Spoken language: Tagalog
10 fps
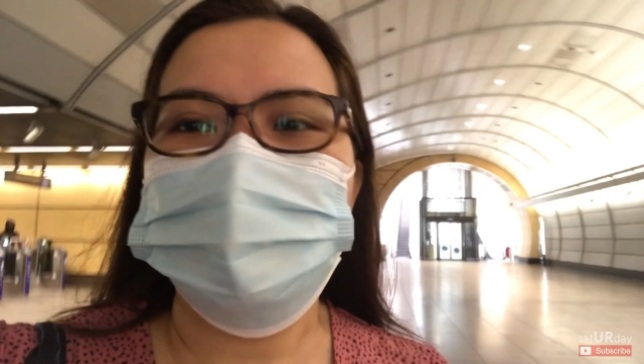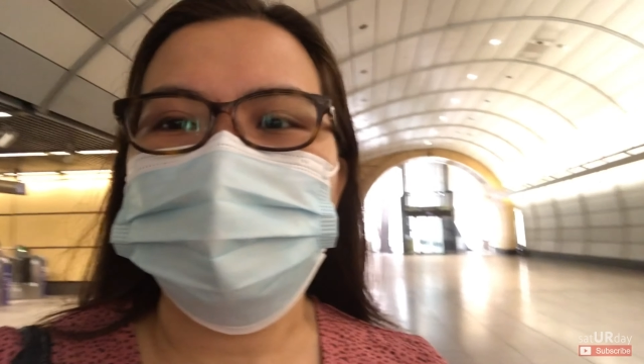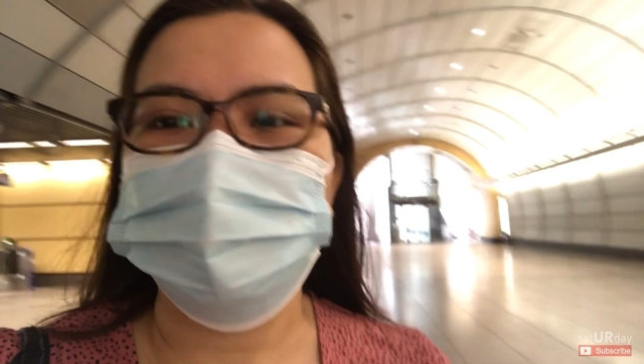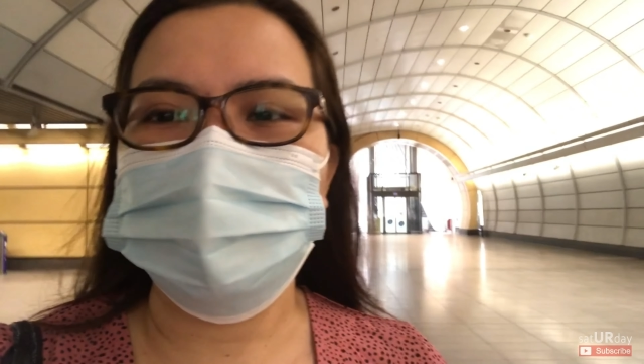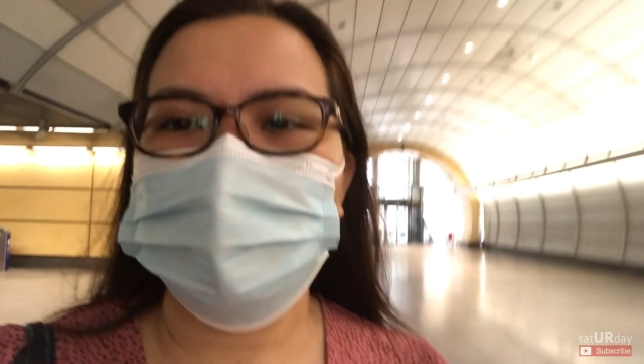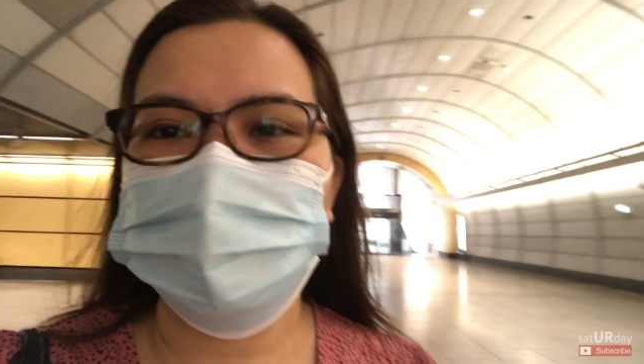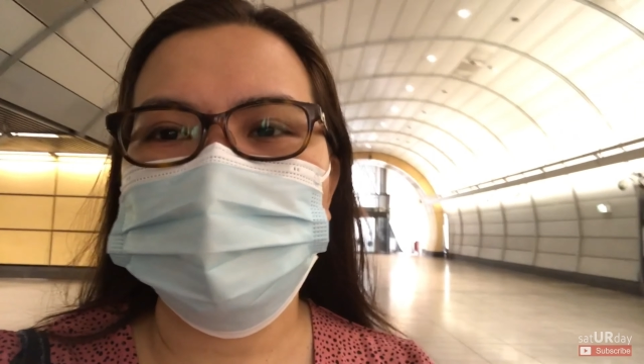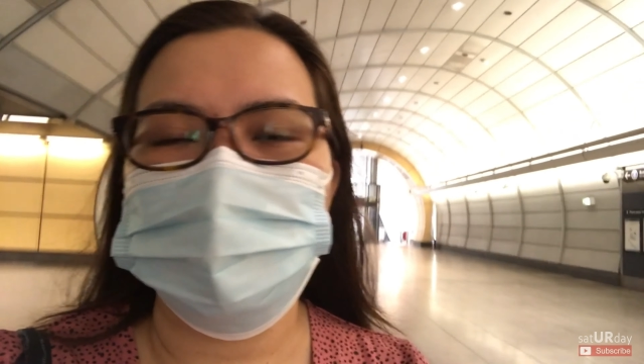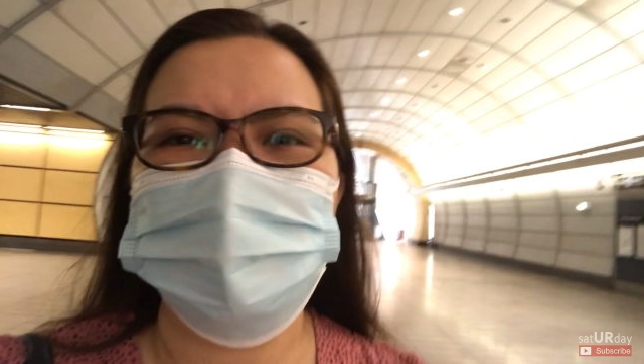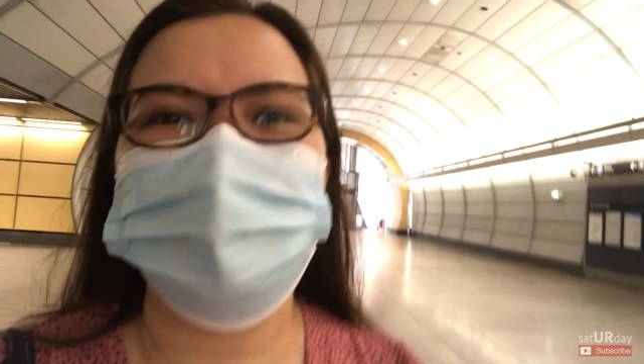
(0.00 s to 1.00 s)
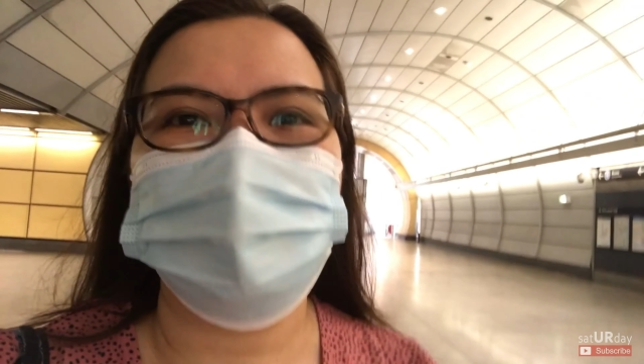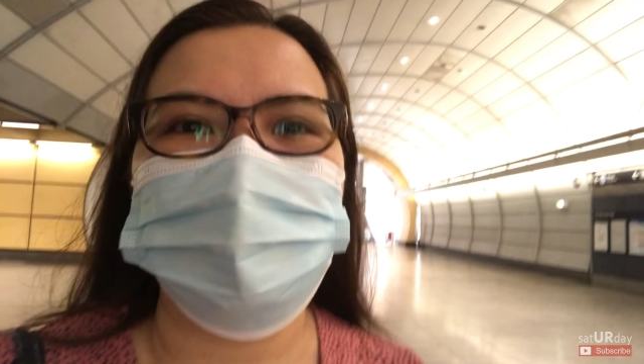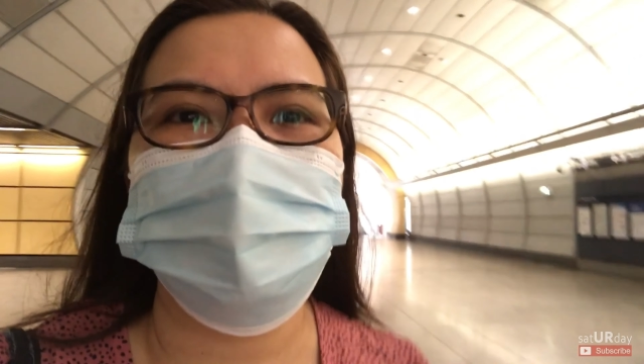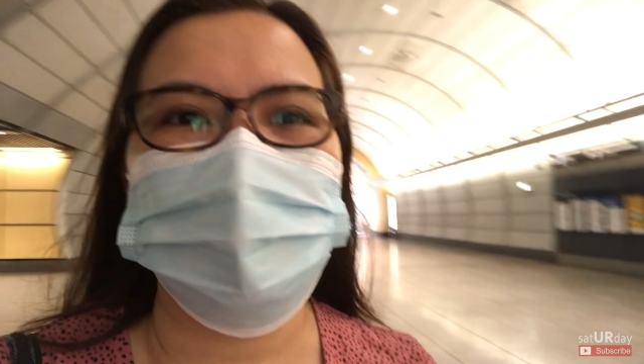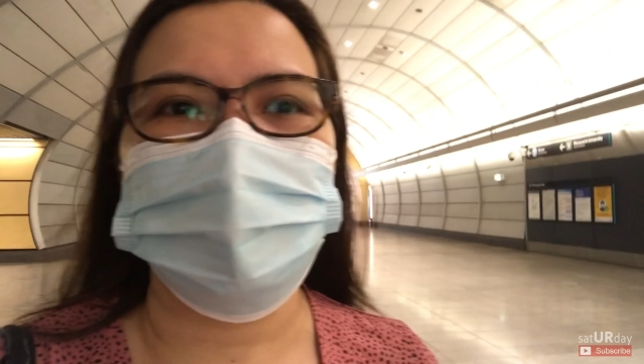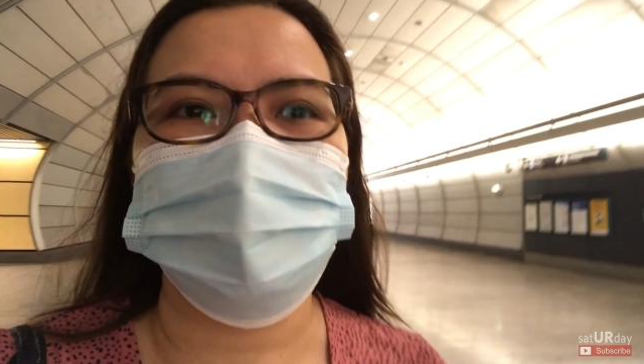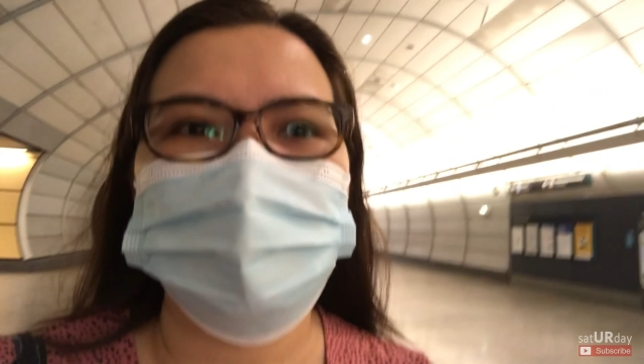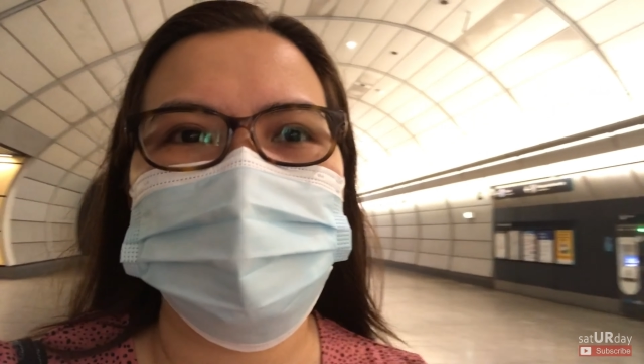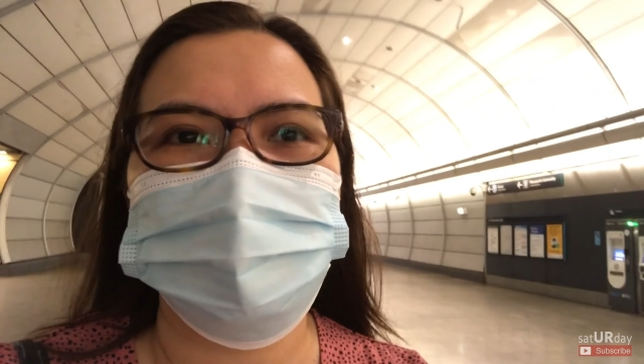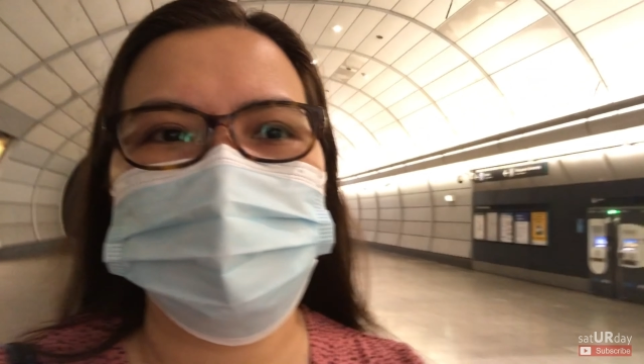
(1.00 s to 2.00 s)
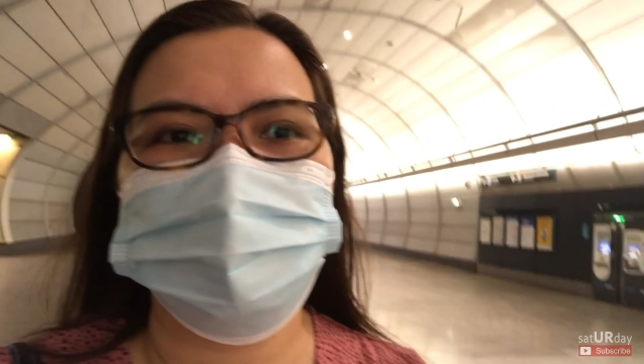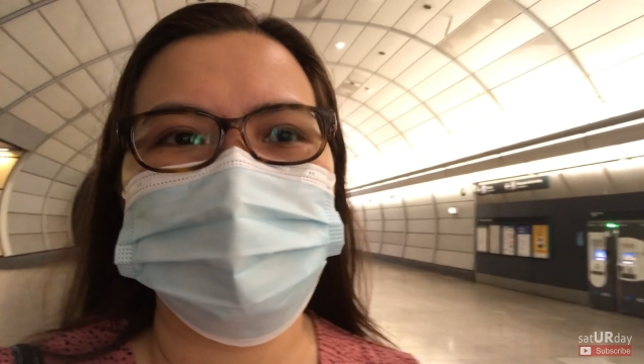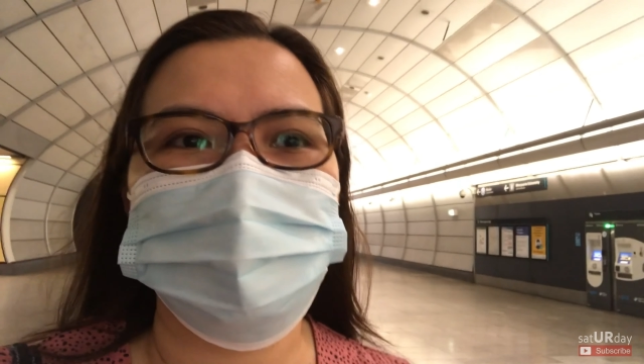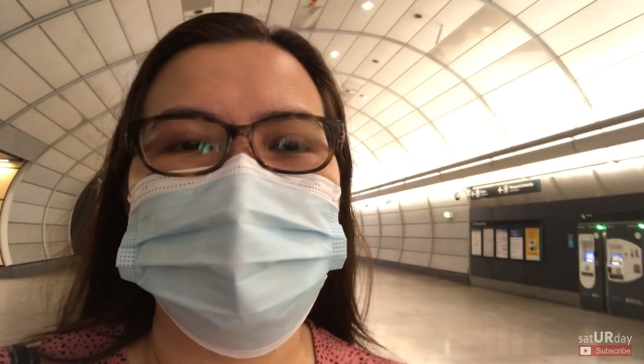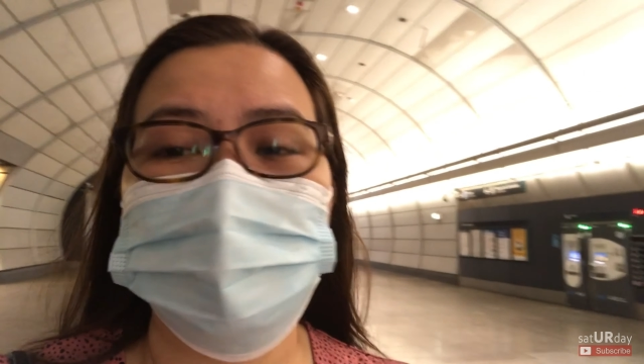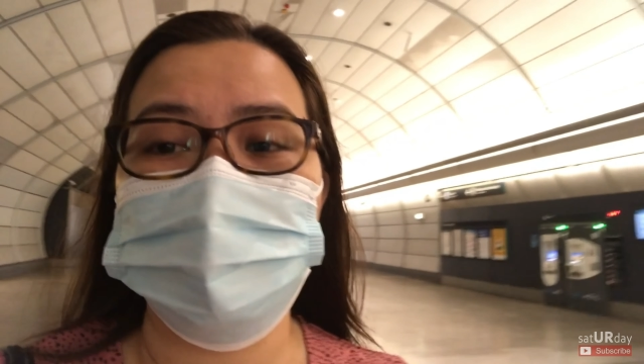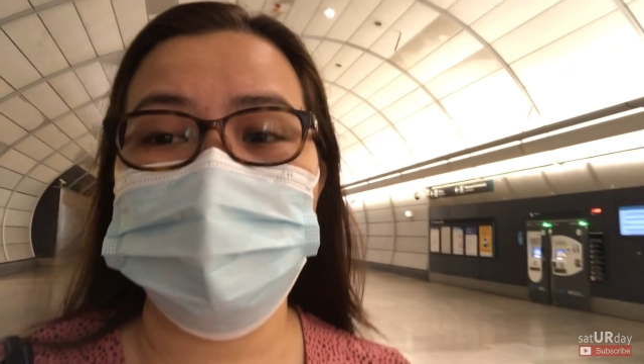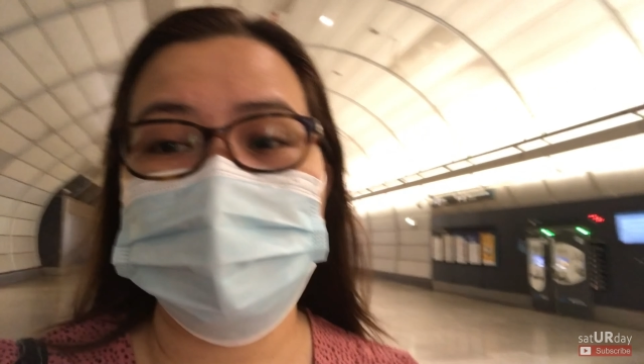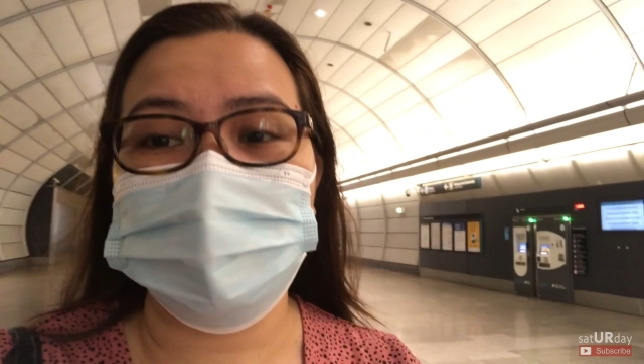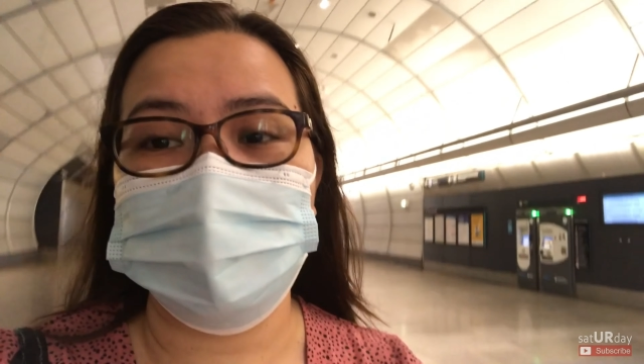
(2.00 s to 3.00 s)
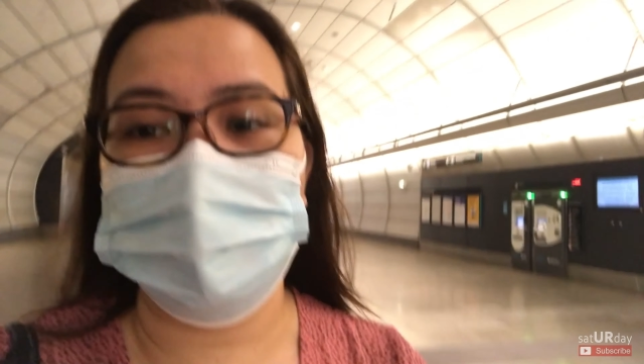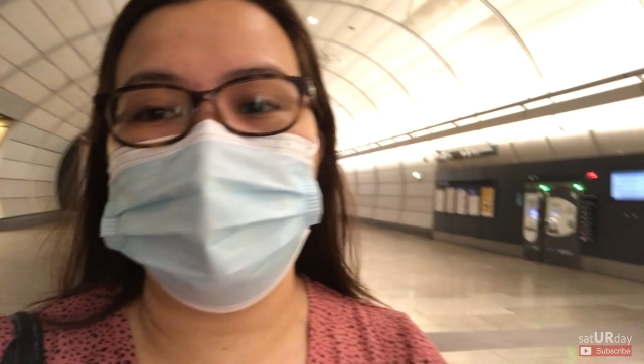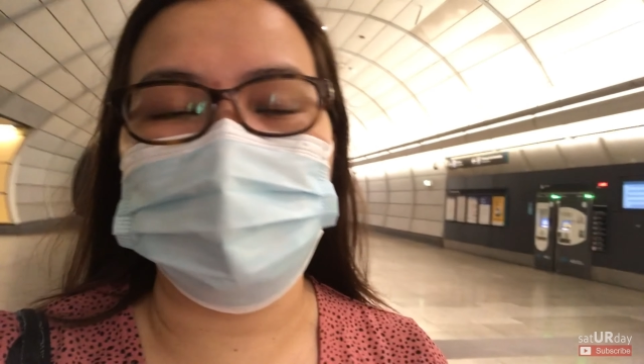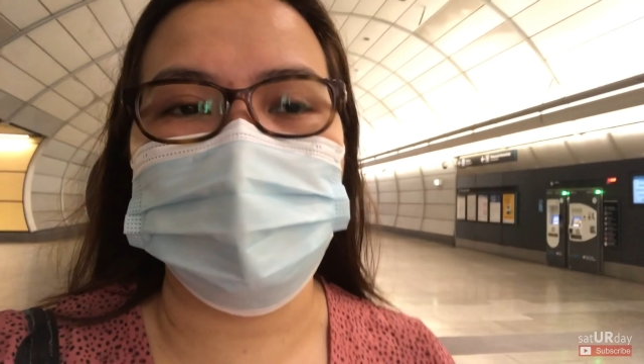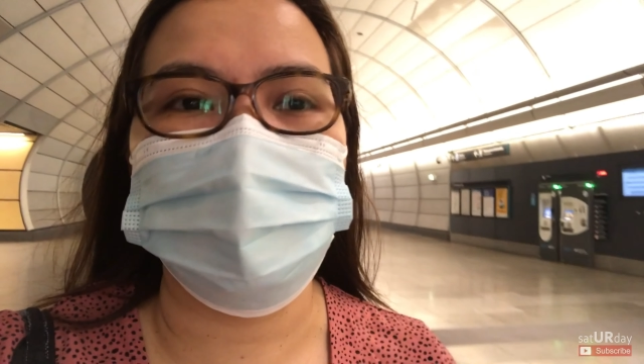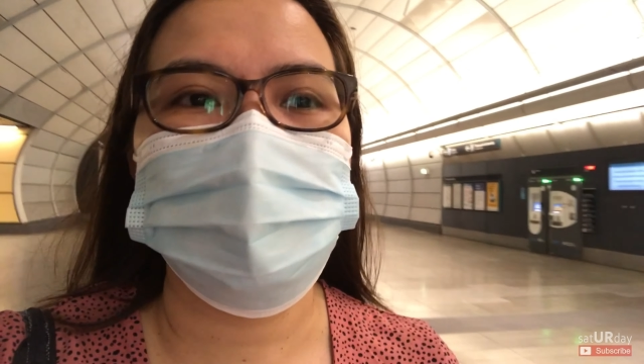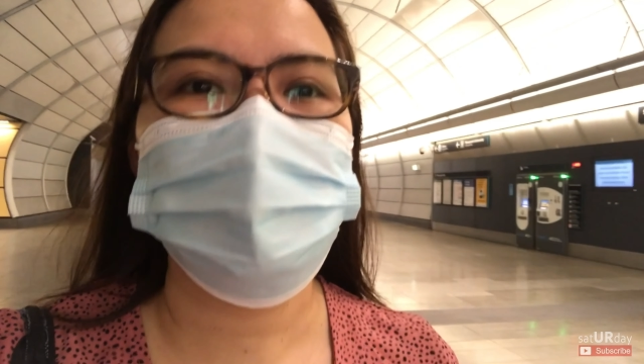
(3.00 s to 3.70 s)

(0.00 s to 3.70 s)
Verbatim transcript: So, dahil sobrang daming case, yung sa opisina namin,